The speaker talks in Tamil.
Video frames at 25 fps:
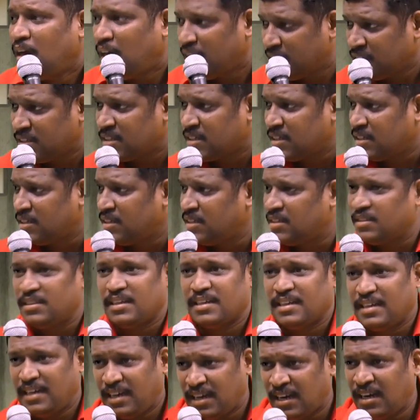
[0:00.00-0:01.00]
அதுக்கு இந்த
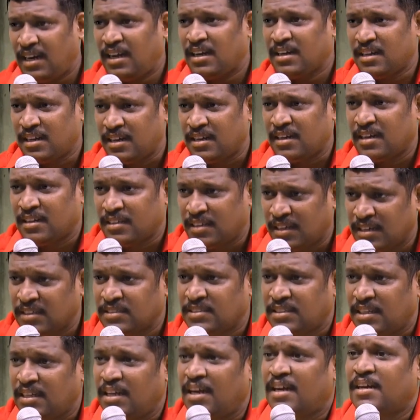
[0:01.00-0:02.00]
கேரளாக்காரங்க தாங்க
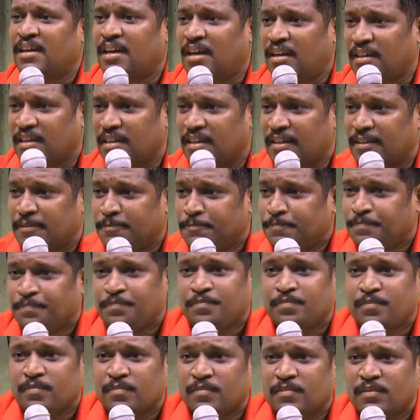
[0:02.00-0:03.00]
சரியான ஆளுங்க
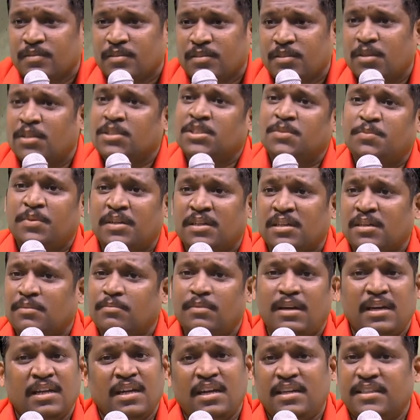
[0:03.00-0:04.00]
யோசிச்சு பாருங்கள்
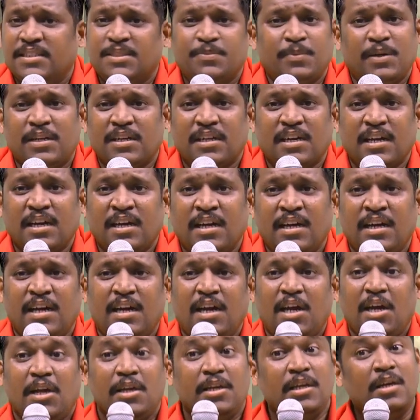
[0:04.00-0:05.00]
மலையாளிஸ் பாருங்கள்
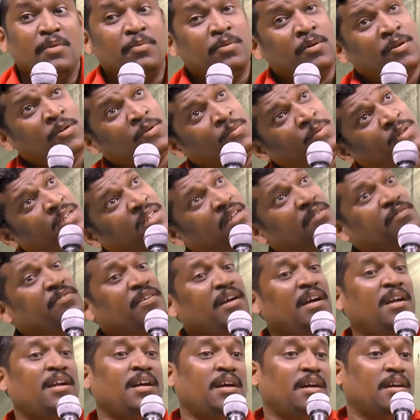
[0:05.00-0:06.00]
எவ்வளோ பெரிய
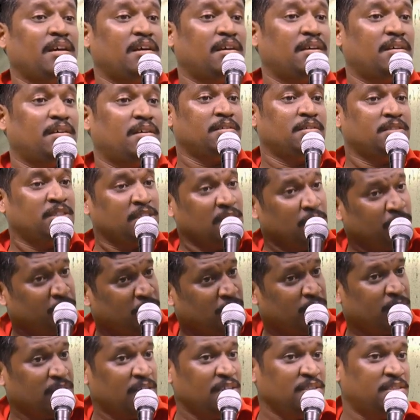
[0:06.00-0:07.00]
வேலை
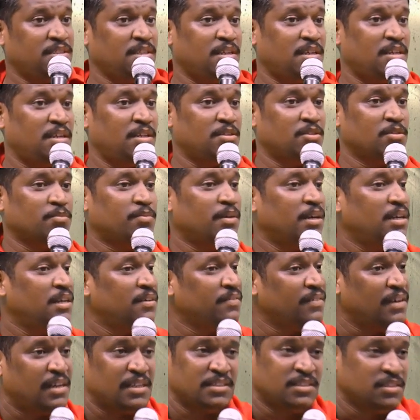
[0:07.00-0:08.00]
சிங்கப்பூர் மலேசியாவில்
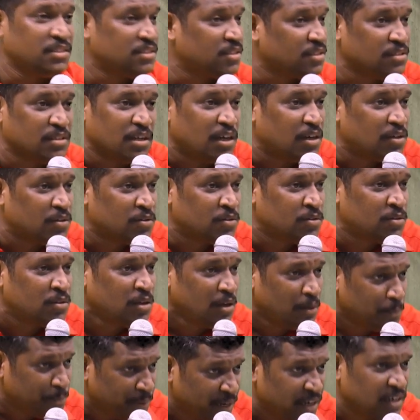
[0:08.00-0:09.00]
துபாயில் வேலை செஞ்சுட்டு இருந்தாலும்
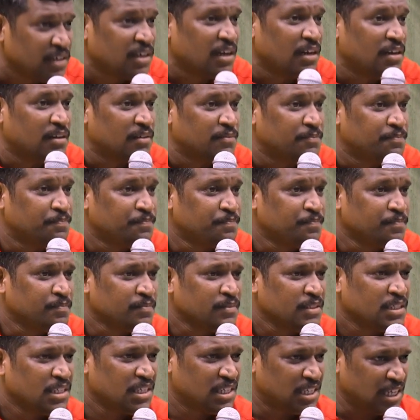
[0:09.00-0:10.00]
பெண்கள்
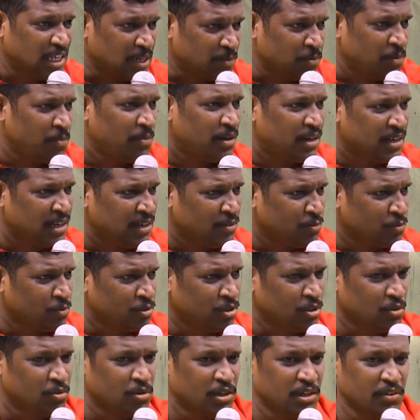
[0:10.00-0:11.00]
கர்ப்பமானால்
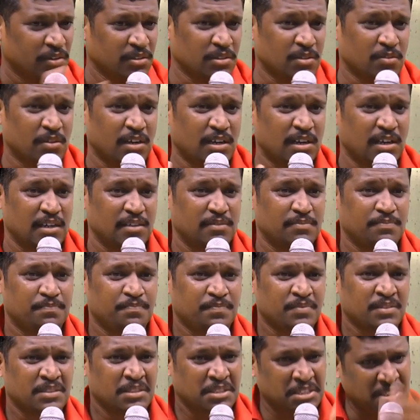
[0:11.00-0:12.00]
வீட்டுக்கு ஓடி வந்துடுவாங்க
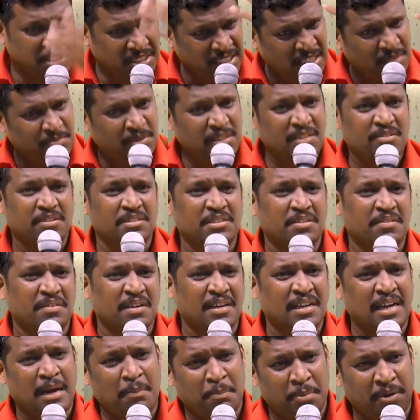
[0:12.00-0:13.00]
ரிசைன்மெண்ட்
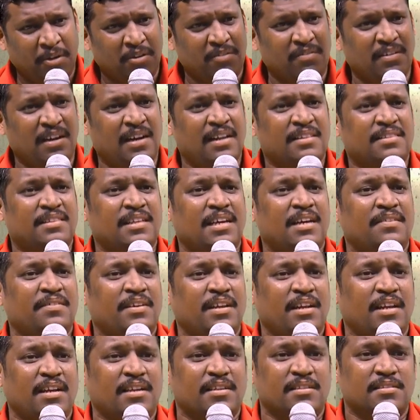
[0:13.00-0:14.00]
வந்துடுவாங்க அப்படி ஒரு வேலை
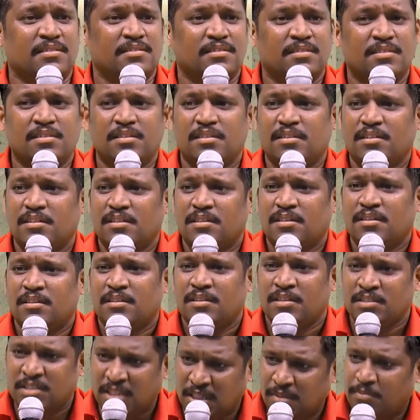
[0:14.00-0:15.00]
தேவையில்லைன்னு
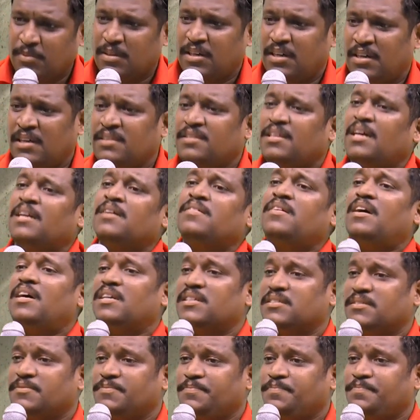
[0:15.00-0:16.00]
ரிசைன் பண்ணிட்டு
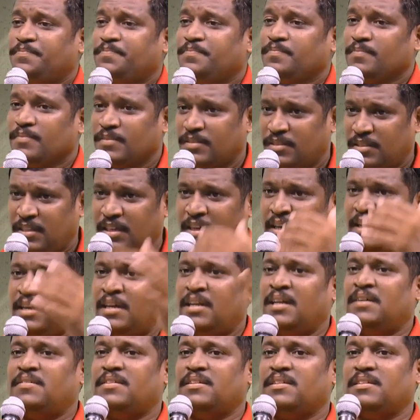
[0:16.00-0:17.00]
தரவாடு
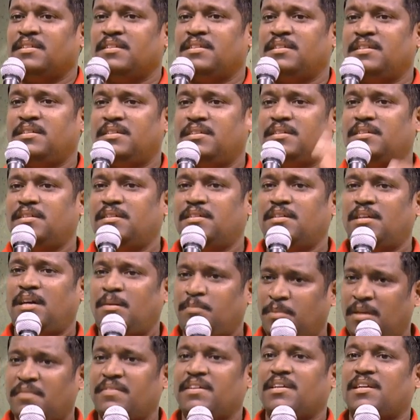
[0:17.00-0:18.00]
நேராக வந்து
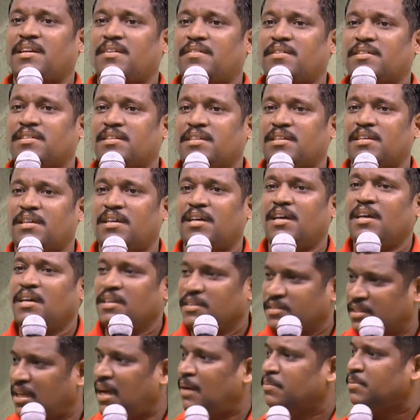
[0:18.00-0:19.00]
அம்மா வீட்டில் வந்து
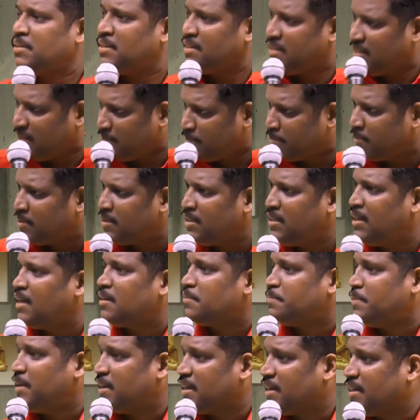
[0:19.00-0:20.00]
சாப்பிட்டுட்டு நிம்மதியாக
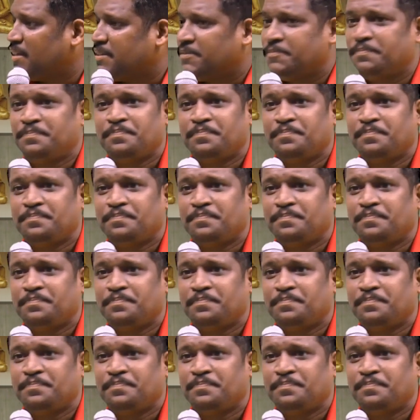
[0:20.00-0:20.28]
இருப்பாங்க